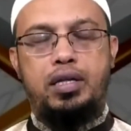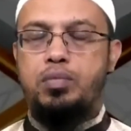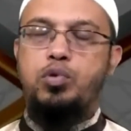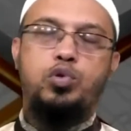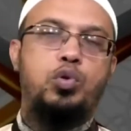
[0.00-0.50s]

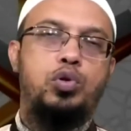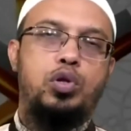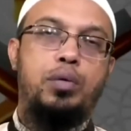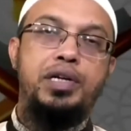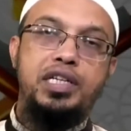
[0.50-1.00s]
তারপর উজু
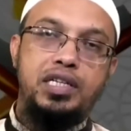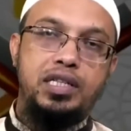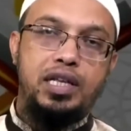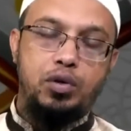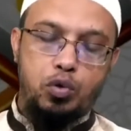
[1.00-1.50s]
করতে হবে এটি
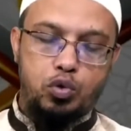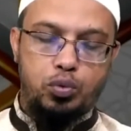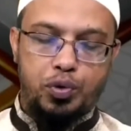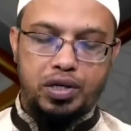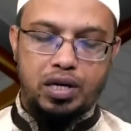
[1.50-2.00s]
শীতের
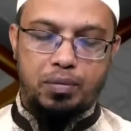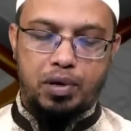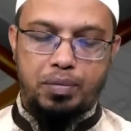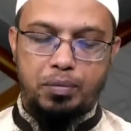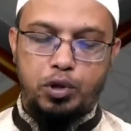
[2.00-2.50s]
গুরুত্বপূর্ণ একটি
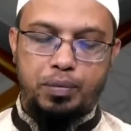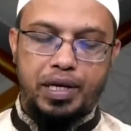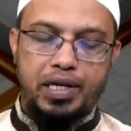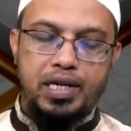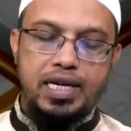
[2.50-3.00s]
আমল আমরা বলতে
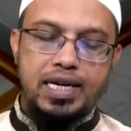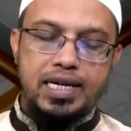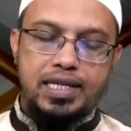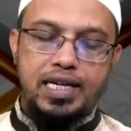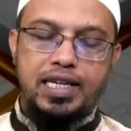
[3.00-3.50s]
পারি
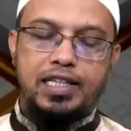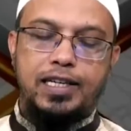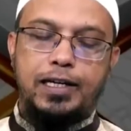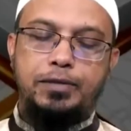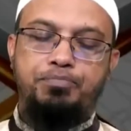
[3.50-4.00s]
সেই
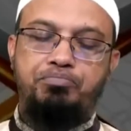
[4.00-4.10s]
সাথে